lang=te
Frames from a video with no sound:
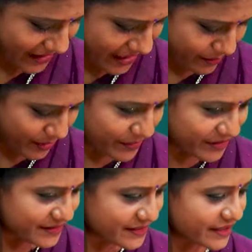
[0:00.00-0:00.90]
హ్యాపీ
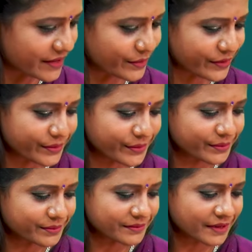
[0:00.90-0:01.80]
బర్త్డే టు యూ
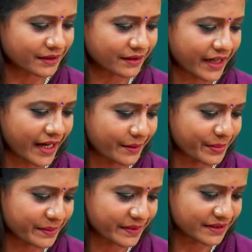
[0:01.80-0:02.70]

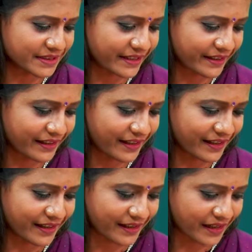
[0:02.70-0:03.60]
హ్యాపీ బర్త్డే
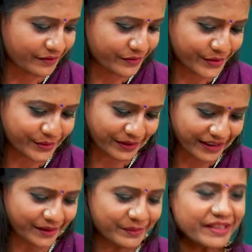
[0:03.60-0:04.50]
నానా లవ్ యూ
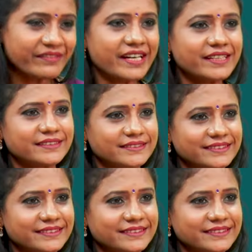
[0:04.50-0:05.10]
అంటే మీ వారు